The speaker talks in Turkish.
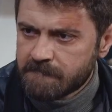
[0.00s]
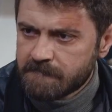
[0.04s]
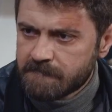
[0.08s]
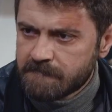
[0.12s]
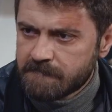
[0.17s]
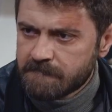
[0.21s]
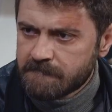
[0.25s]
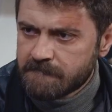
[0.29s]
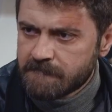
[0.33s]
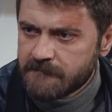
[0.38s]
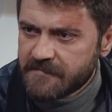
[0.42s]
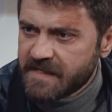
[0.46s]

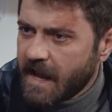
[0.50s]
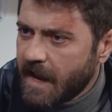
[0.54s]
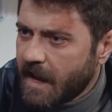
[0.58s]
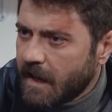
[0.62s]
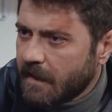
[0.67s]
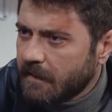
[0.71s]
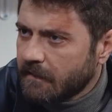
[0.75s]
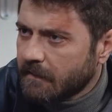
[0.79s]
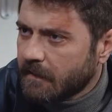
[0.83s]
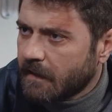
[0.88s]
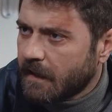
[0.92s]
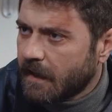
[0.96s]
Aysel,
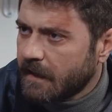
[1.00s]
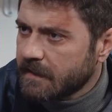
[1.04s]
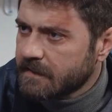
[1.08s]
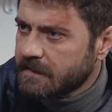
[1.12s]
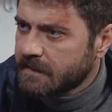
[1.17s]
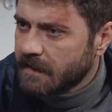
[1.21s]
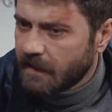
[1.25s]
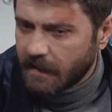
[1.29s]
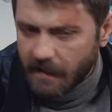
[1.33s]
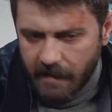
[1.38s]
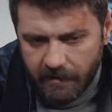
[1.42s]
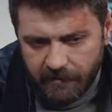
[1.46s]
fedakar Aysel.
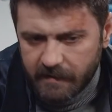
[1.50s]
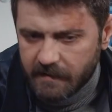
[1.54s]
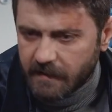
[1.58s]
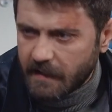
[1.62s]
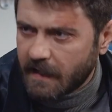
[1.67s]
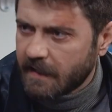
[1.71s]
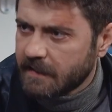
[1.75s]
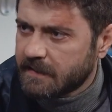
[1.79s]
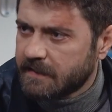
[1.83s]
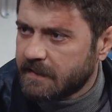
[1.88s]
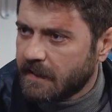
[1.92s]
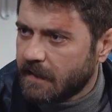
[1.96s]
Aysel. Fedakar
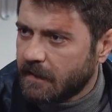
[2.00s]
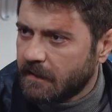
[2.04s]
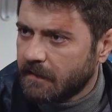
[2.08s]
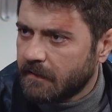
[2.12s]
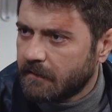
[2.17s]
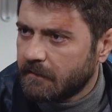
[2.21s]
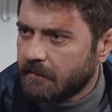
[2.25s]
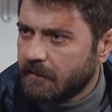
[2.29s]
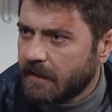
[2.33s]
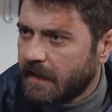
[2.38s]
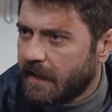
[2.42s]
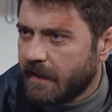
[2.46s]
Aysel. Aysel.
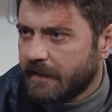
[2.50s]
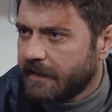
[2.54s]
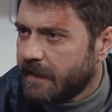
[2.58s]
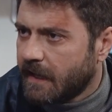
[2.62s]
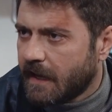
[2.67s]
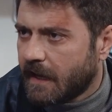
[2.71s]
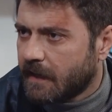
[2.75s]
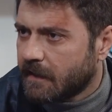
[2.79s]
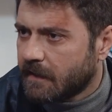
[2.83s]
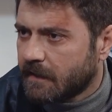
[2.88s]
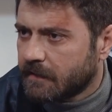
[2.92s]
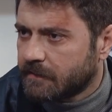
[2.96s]
Evet, evet. E, ne
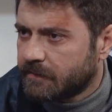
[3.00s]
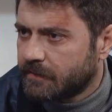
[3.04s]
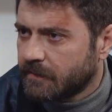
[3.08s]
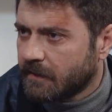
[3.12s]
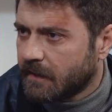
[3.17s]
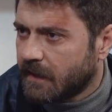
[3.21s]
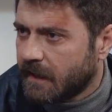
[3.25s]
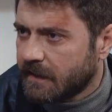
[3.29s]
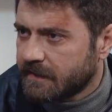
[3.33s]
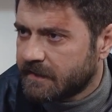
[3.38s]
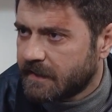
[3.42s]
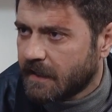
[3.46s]
Devam.
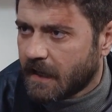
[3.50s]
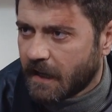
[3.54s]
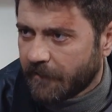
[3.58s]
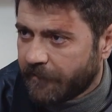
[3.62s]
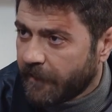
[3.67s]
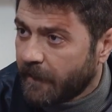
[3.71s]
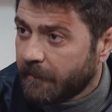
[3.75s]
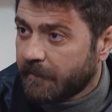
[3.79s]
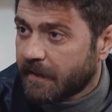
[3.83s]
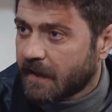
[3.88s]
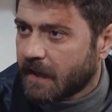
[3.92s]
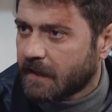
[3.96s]
anlatıyorsun Aysel? Devam.
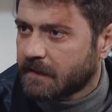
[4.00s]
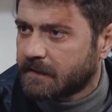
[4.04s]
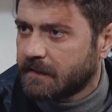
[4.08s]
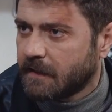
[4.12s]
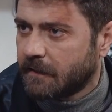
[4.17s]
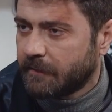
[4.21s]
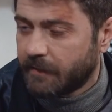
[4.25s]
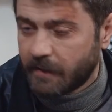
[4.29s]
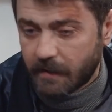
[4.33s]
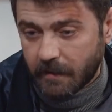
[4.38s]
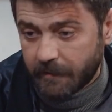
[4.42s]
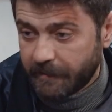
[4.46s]
Kafam bıraktı
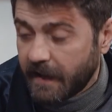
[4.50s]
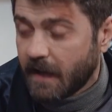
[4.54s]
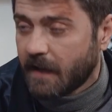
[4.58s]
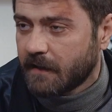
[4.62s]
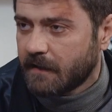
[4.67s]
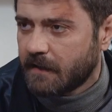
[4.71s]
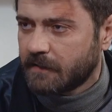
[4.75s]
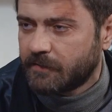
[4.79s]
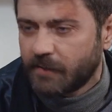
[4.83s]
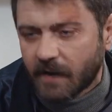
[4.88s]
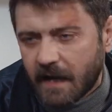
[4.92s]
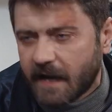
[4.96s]
amına Ne
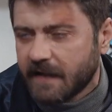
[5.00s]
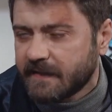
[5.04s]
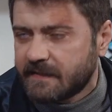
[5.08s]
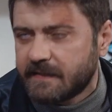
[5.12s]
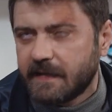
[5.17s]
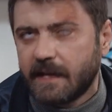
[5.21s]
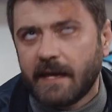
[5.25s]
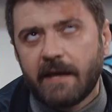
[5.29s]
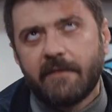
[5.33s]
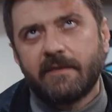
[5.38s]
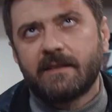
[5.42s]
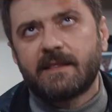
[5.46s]
anlatıyor
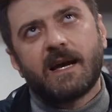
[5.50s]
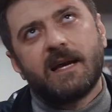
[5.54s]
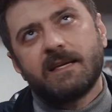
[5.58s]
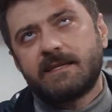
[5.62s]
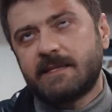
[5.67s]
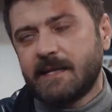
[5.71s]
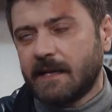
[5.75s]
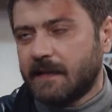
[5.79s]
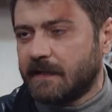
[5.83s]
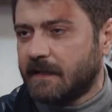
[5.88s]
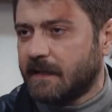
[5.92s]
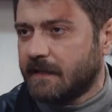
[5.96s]
Aysel? Evet,
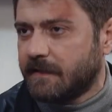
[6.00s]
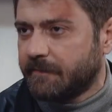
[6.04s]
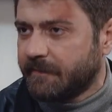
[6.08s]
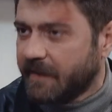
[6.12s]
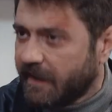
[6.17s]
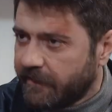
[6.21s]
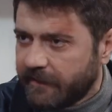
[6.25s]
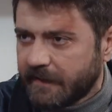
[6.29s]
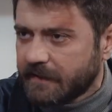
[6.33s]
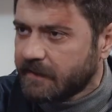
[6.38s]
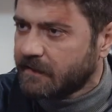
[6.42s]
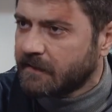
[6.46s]
Aysel dedim.
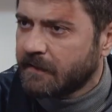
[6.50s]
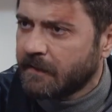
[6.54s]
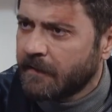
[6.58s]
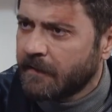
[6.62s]
Evet.